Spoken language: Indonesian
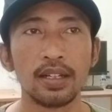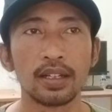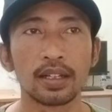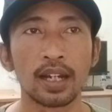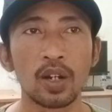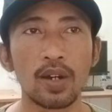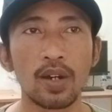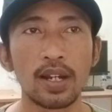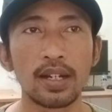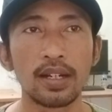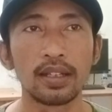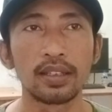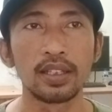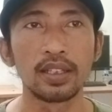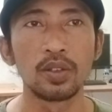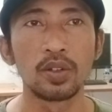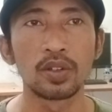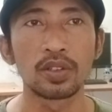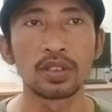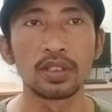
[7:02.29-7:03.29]
Kalau Anda
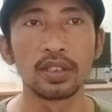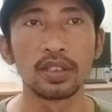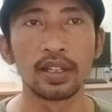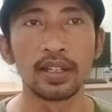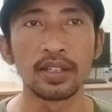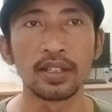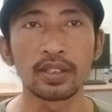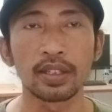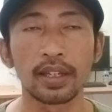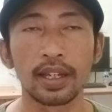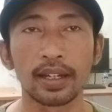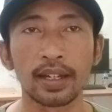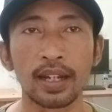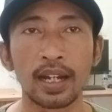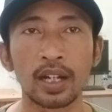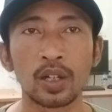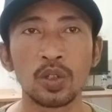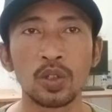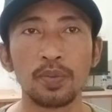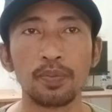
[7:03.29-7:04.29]
tidur sendiri, saya
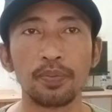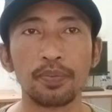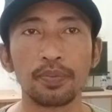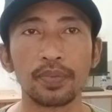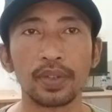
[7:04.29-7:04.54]
kagum.